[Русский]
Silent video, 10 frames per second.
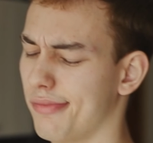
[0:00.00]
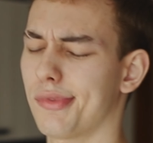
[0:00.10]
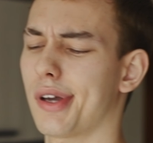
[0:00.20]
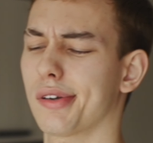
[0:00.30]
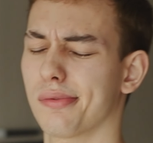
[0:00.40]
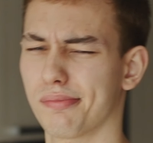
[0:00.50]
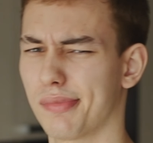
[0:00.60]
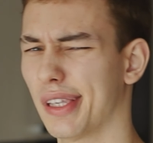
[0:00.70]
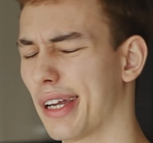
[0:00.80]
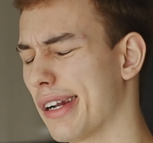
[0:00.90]
так,
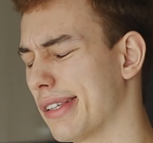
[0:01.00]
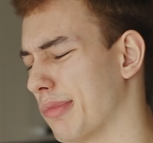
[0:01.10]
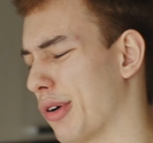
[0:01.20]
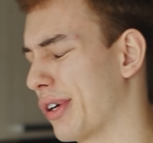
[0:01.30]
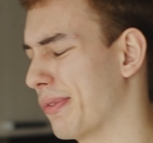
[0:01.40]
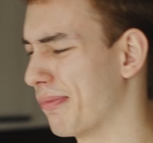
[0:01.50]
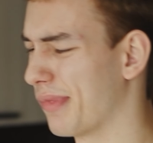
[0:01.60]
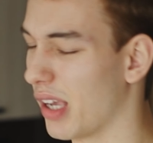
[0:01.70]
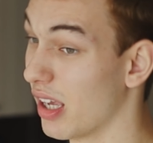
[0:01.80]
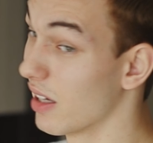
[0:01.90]
играли немного.
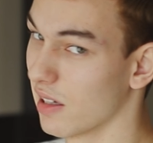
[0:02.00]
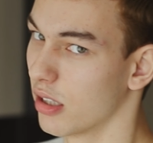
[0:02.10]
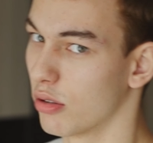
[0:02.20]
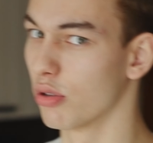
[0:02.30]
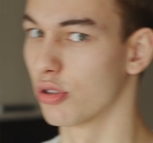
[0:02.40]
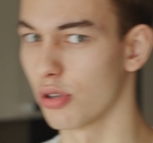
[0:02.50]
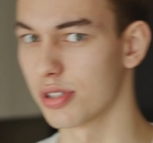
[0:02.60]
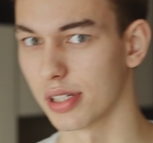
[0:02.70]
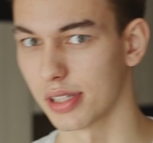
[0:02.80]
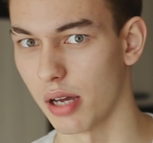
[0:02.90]
Ну,
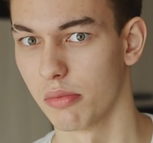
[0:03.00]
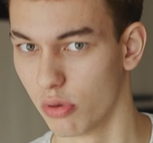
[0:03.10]
джойстик там